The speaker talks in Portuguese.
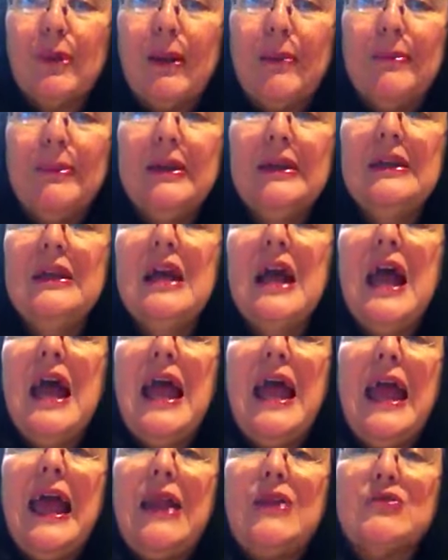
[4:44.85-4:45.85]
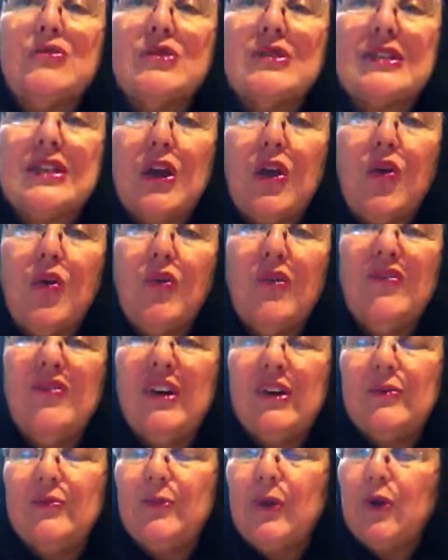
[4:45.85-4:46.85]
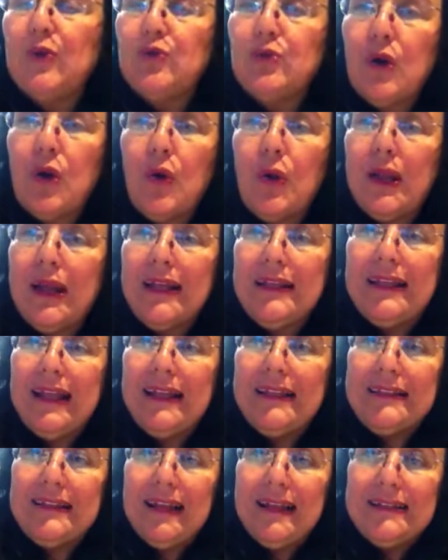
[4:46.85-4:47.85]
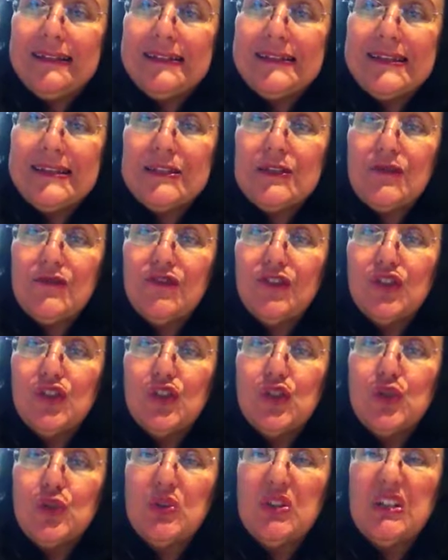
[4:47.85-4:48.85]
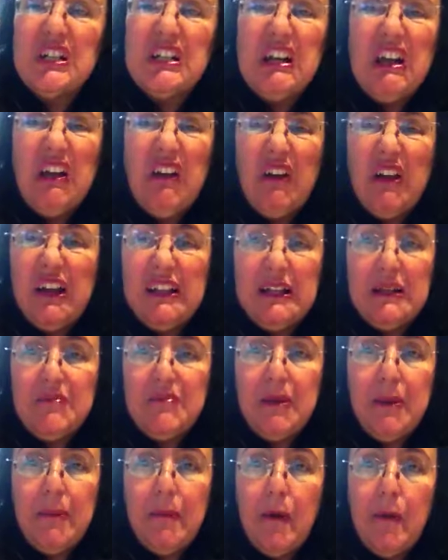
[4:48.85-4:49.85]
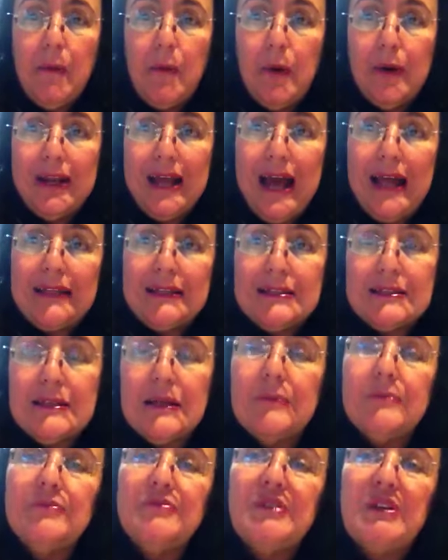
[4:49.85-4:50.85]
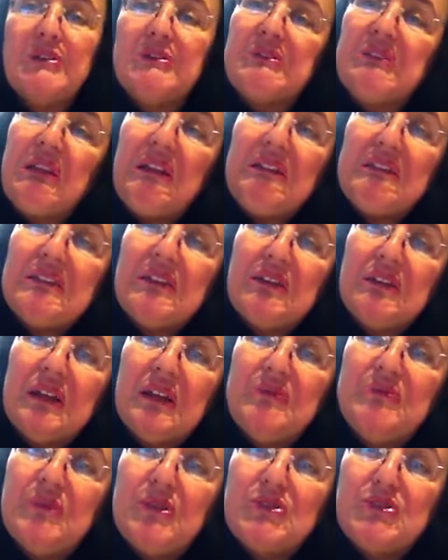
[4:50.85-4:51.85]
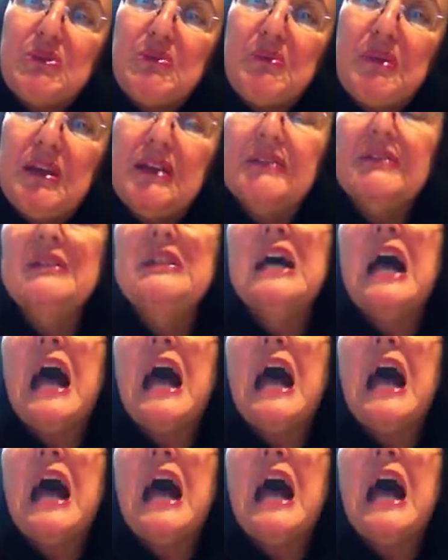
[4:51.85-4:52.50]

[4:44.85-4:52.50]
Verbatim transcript: para mim, ela não sossegou. Falou, perguntou a colega dela lá da seção infantil, a colega dela meio mal-humorada, sabe? Falou assim, sou ah, é que mais ou menos.